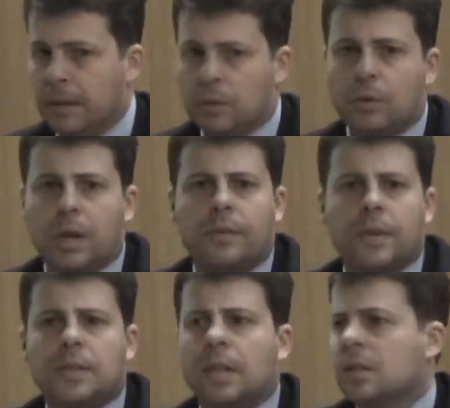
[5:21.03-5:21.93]
Druga
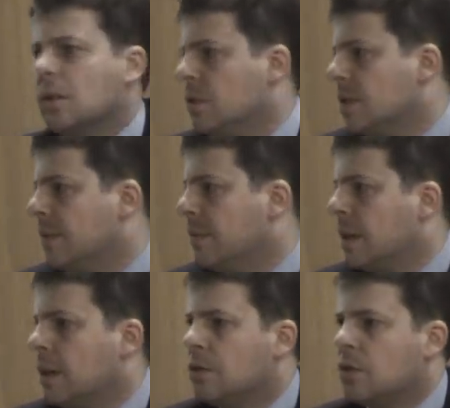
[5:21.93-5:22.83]
kwestia, co on
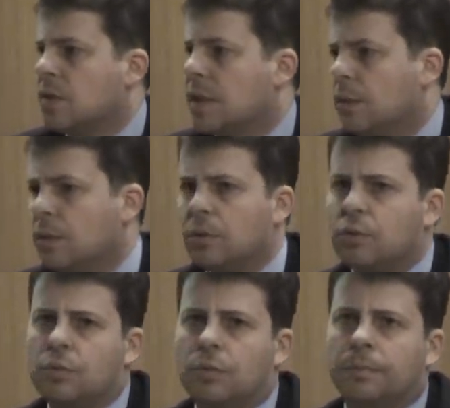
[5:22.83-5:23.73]
zawiera, choć zostało to
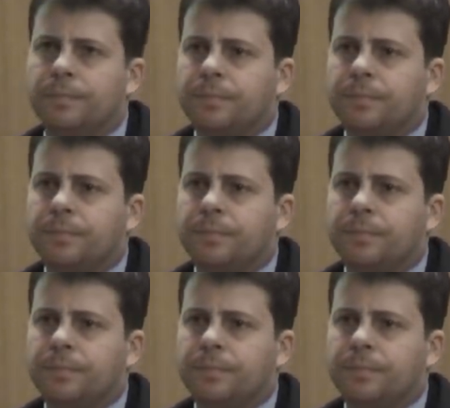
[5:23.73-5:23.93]
już tu